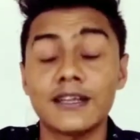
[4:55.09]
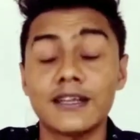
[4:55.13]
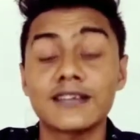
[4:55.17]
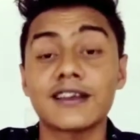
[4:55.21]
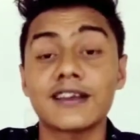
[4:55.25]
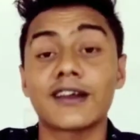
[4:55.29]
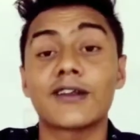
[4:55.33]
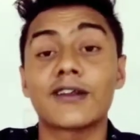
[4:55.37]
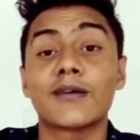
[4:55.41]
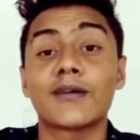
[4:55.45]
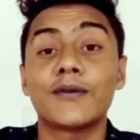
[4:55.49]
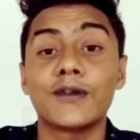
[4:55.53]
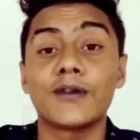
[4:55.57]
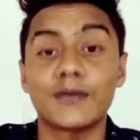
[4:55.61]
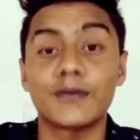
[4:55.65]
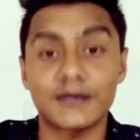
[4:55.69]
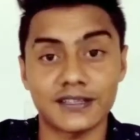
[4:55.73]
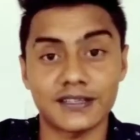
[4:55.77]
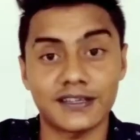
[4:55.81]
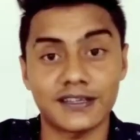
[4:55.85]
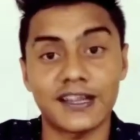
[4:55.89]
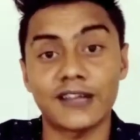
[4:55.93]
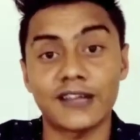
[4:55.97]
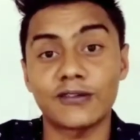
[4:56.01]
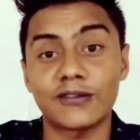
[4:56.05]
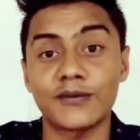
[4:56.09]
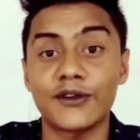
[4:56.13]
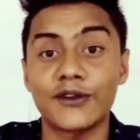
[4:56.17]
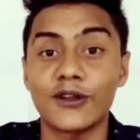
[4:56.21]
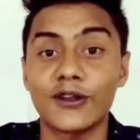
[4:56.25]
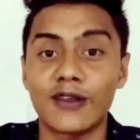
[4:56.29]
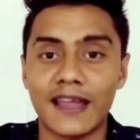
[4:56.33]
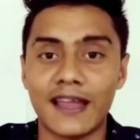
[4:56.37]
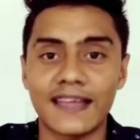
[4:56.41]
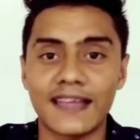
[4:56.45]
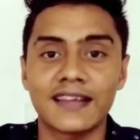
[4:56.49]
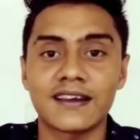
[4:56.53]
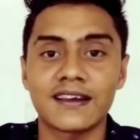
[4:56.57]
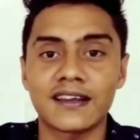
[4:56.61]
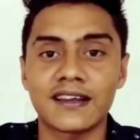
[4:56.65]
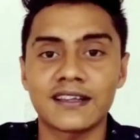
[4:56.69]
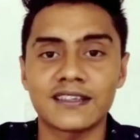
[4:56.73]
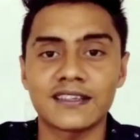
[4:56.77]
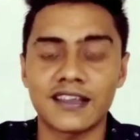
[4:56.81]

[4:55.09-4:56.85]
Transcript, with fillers: प्लीज़ अगर यह वीडियो पसंद आए तो वीडियो लाइक करें